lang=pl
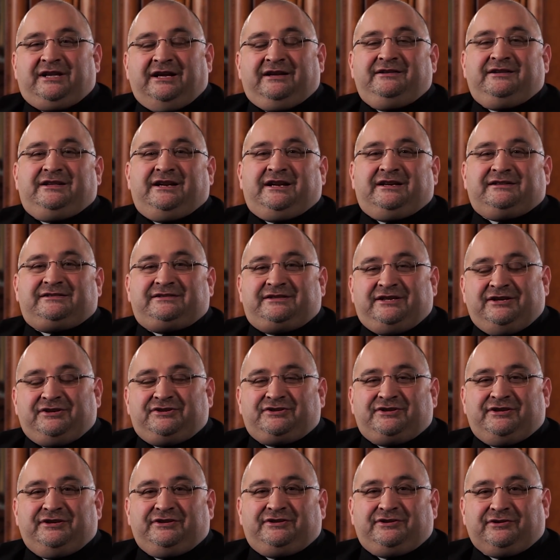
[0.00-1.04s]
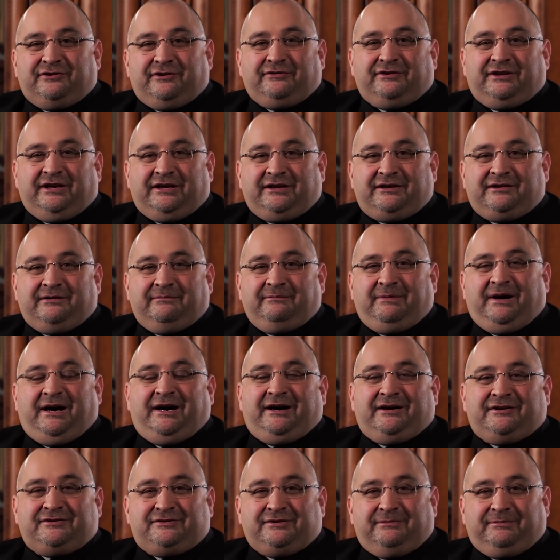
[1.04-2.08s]
ten drastyczny środek,
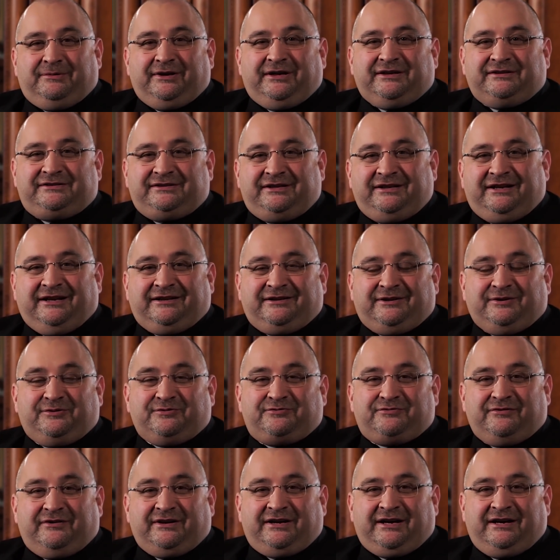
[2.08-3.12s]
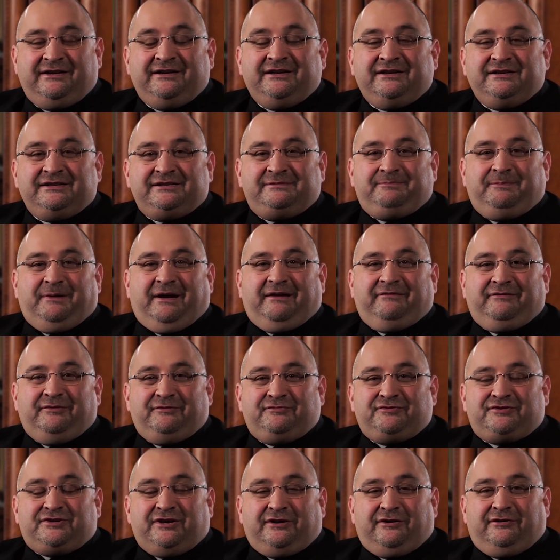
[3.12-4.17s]
bardzo bolesny dla tego człowieka,
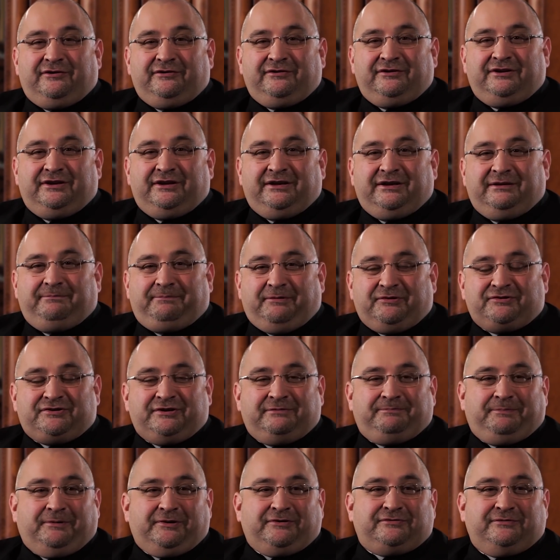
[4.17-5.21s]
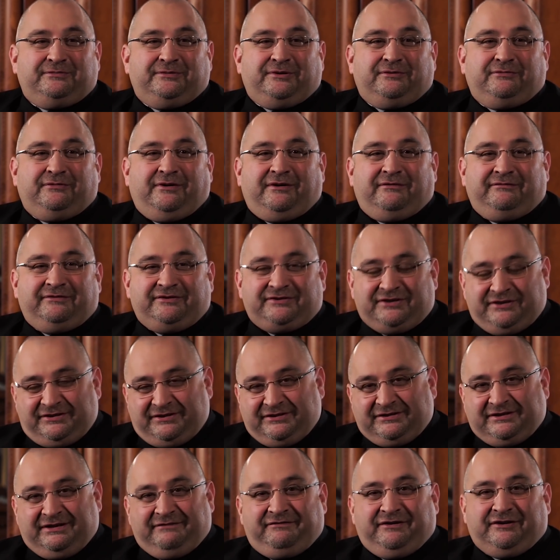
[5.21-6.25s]
sprawił, że on y, poszedł po rozum do głowy, że
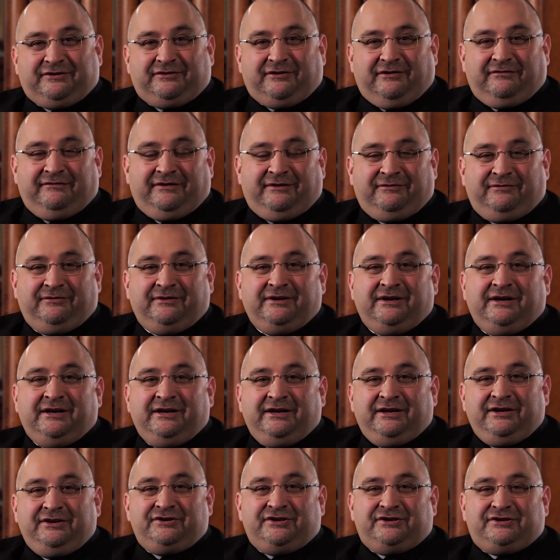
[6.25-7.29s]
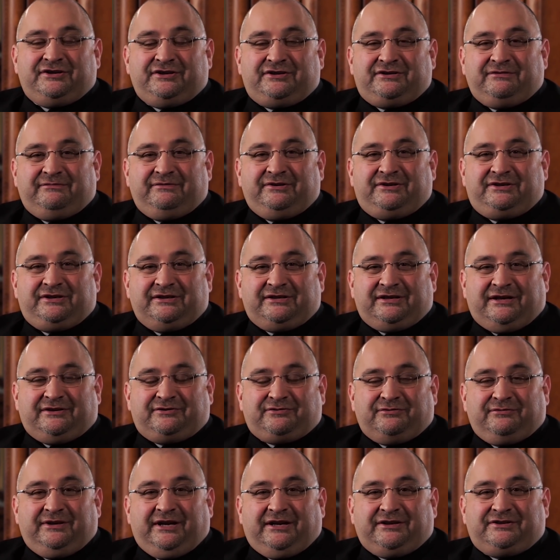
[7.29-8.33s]
się zreflektował i że rzeczywiście
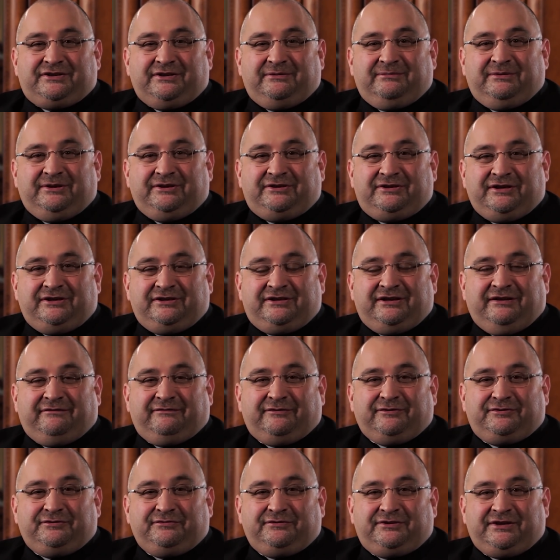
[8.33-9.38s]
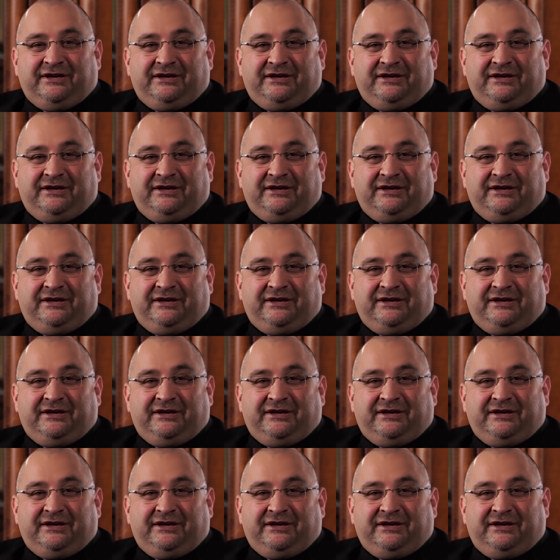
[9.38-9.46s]
zaczął inaczej myśleć, nawrócił